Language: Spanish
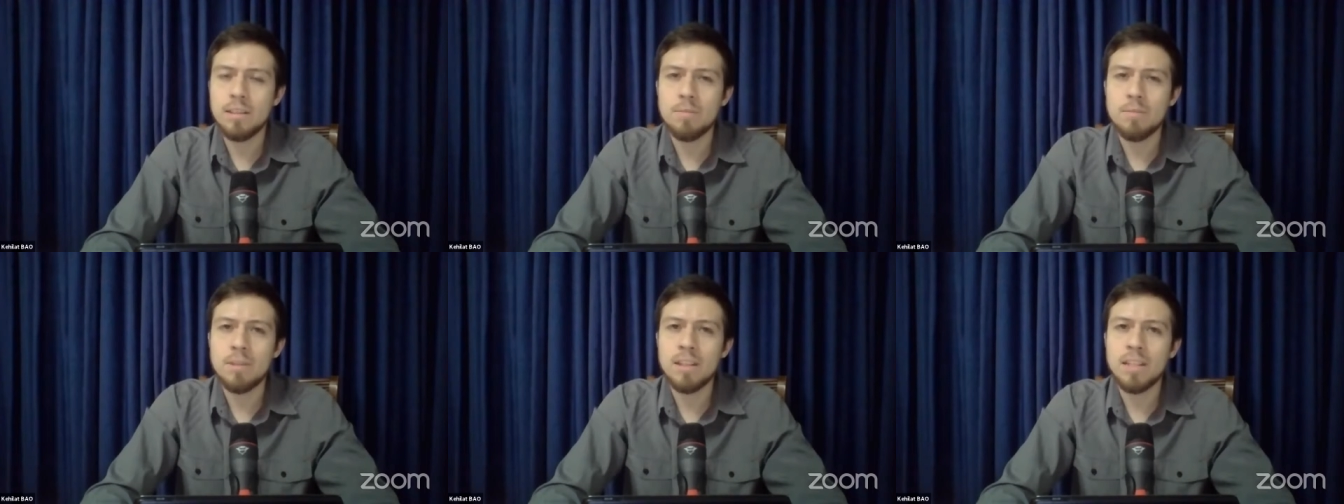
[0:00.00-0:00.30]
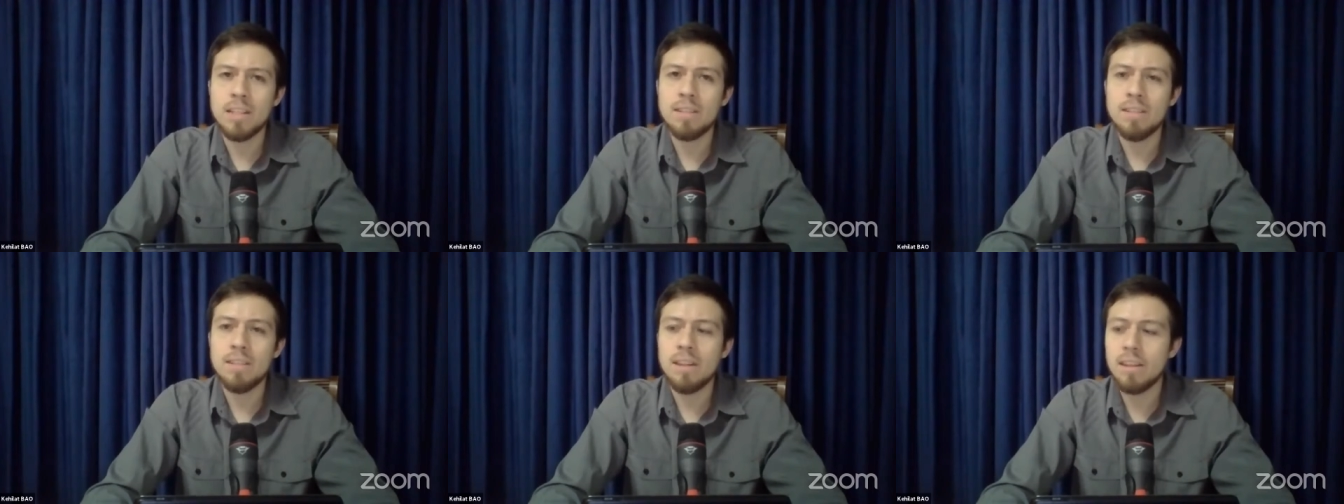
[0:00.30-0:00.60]
también
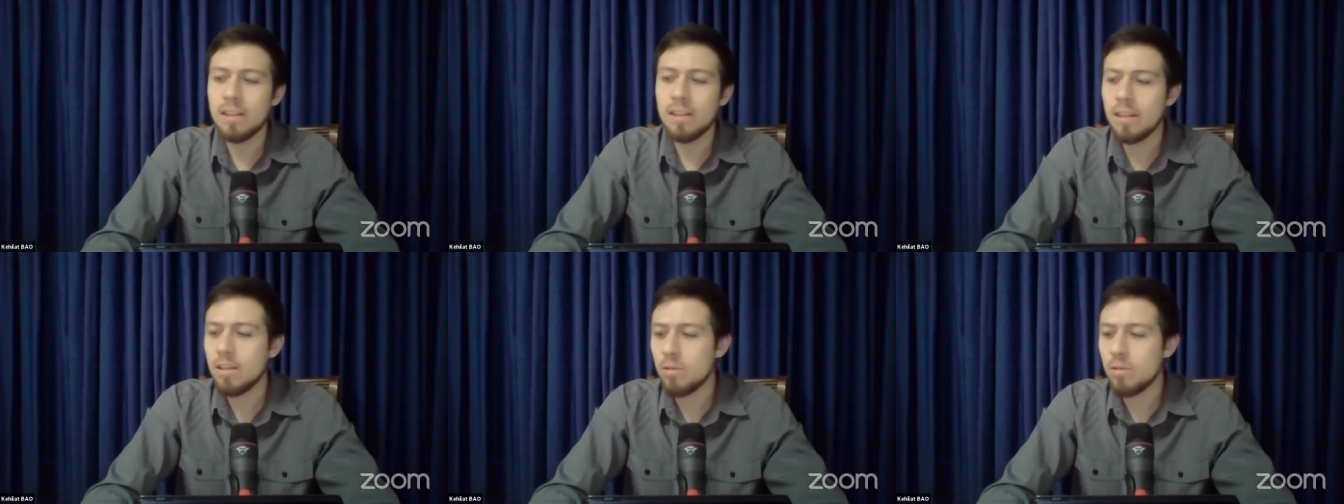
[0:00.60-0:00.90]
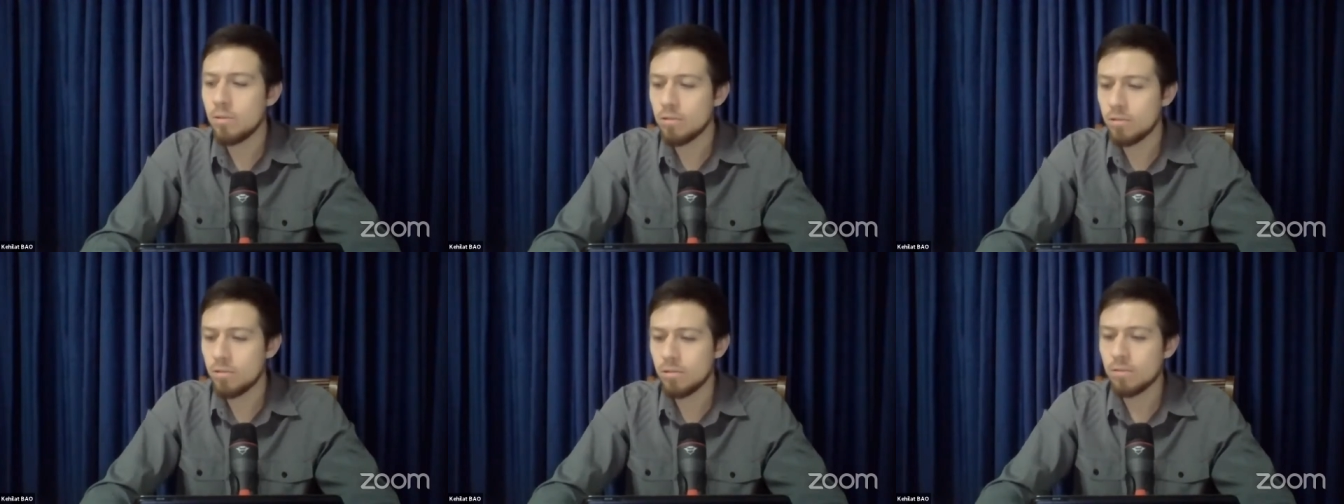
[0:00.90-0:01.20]
a través de
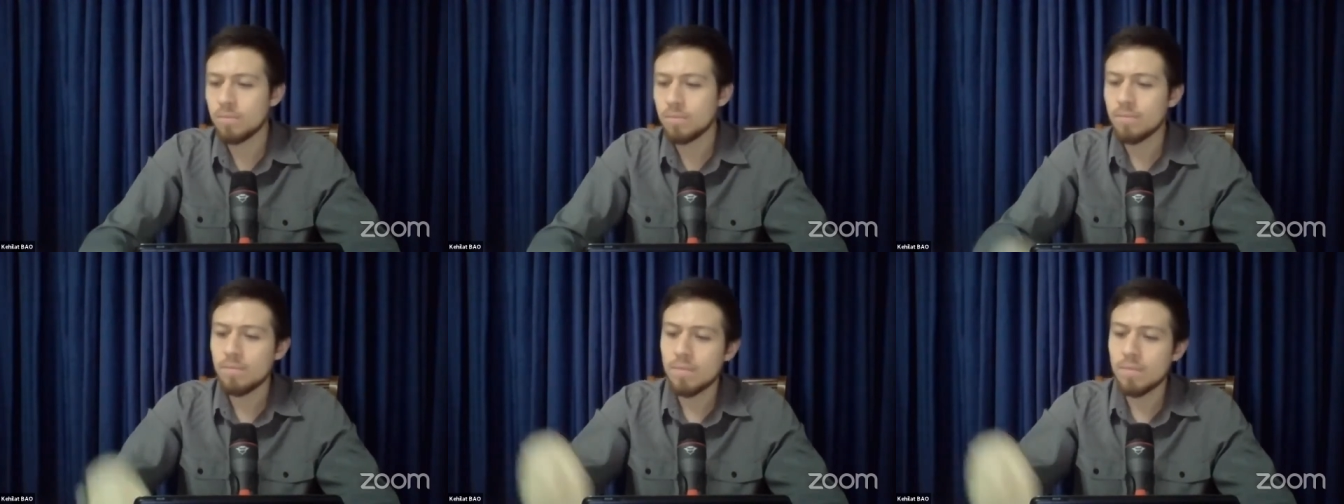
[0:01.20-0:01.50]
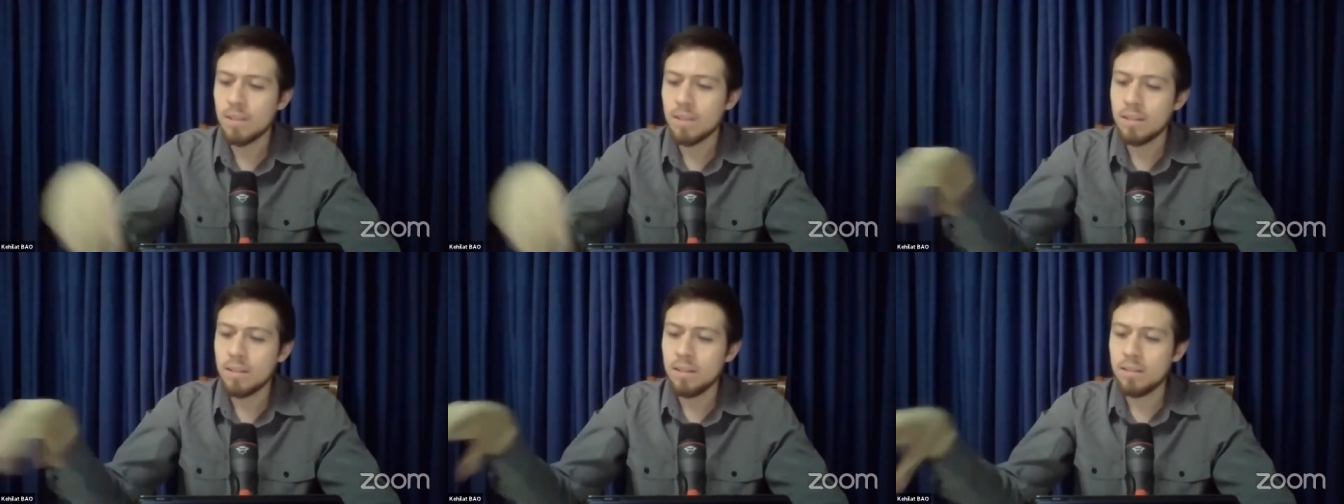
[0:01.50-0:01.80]
ellos.
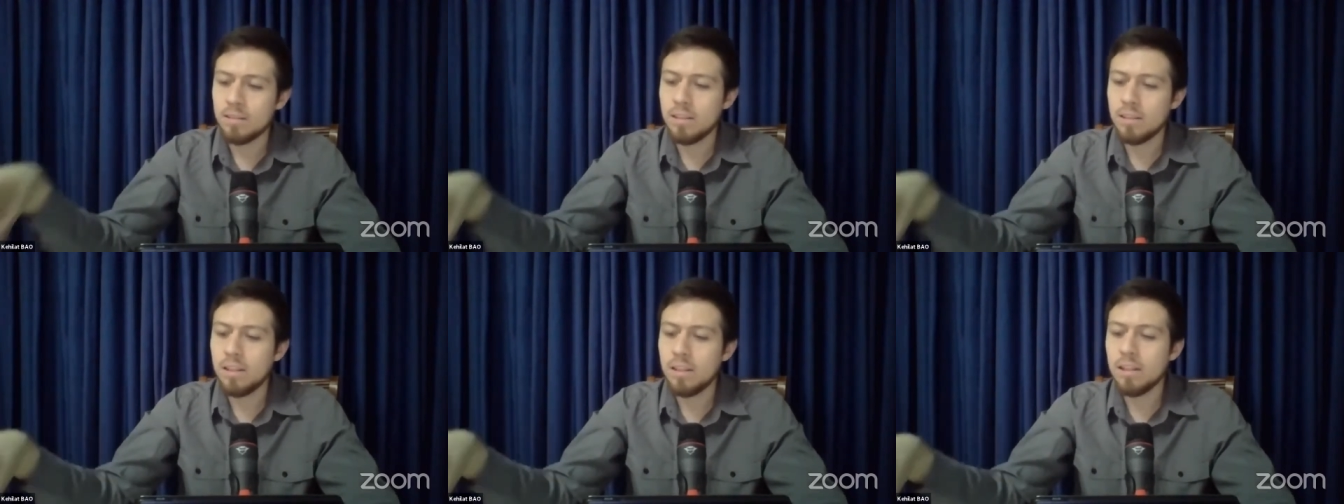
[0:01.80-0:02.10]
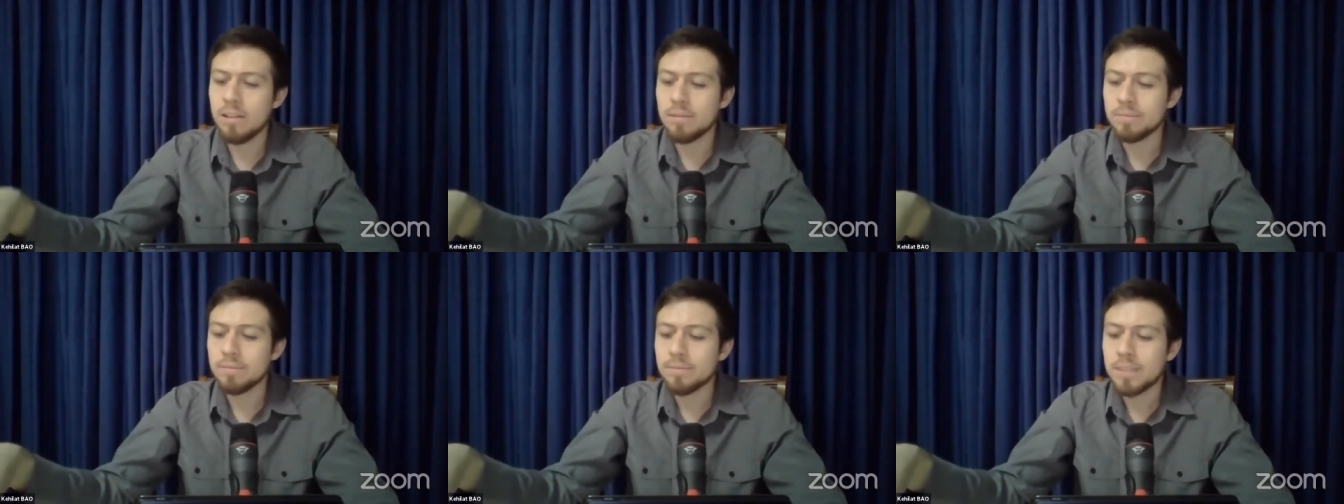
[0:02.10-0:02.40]
Así
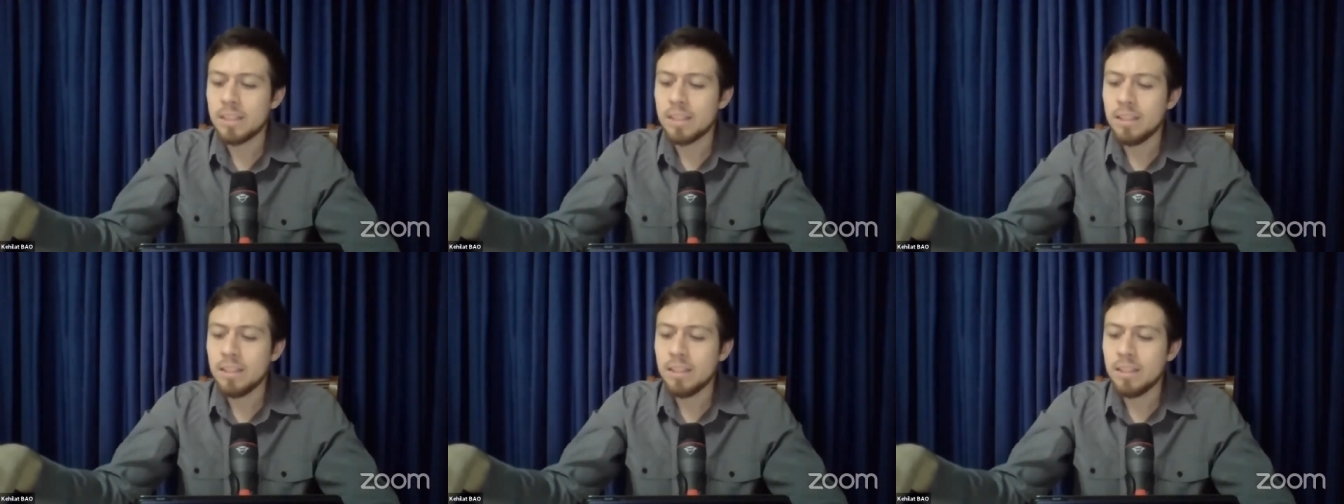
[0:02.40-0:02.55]
que